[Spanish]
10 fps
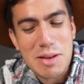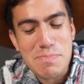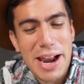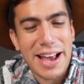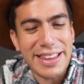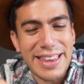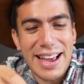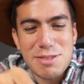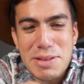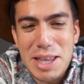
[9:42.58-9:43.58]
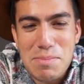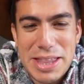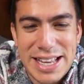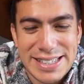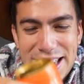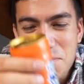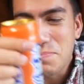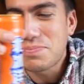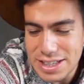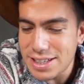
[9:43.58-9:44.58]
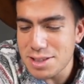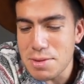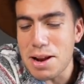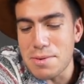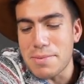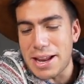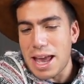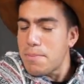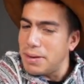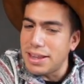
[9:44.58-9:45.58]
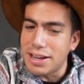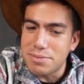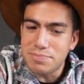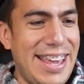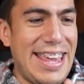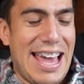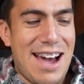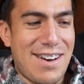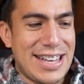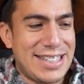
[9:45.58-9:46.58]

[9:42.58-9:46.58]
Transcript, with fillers: para que tengas vitamina C. Esta sí me la volvería a pedir. Y ahora